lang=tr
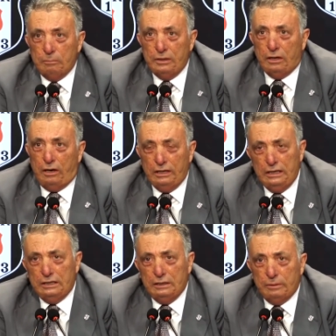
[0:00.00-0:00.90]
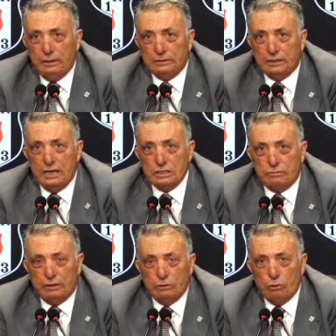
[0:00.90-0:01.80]
Bir Halil gibi
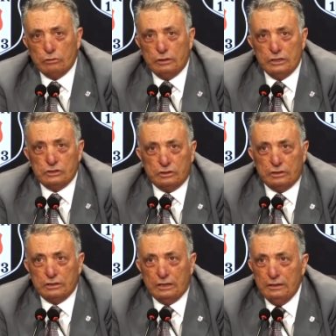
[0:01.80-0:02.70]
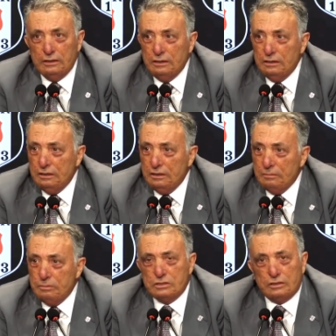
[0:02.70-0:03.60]
transferi göklere çıkarırken
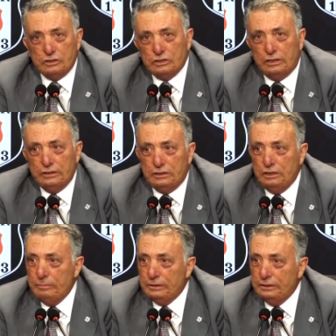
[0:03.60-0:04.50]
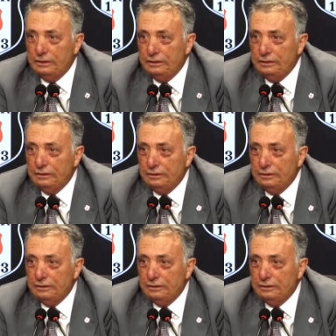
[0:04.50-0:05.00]
biz Rajika'nın kıymetini